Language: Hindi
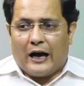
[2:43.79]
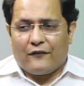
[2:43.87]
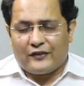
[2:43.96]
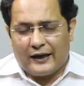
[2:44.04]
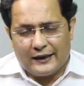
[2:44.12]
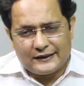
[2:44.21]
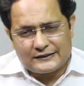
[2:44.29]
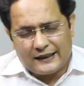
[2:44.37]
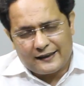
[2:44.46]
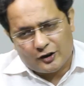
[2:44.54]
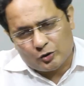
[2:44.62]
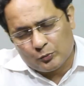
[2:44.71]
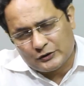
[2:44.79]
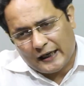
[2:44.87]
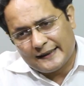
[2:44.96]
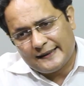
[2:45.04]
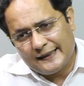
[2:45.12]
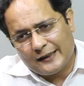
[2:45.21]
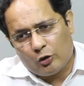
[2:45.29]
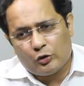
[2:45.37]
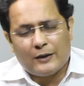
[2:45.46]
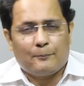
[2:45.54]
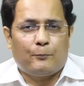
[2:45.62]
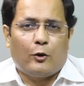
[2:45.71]
अफ़गानिस्तान के जो मुजाहिदीन हैं
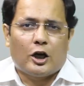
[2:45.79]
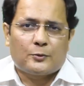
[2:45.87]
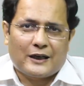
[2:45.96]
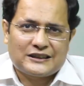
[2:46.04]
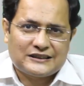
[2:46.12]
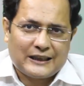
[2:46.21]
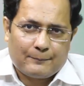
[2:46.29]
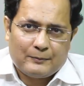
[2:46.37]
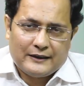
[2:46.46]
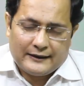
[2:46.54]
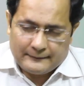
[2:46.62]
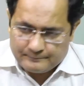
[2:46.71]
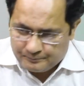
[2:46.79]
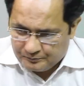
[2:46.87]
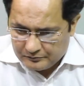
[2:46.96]
उन्होंने बहुत बड़ा स्टेप लिया है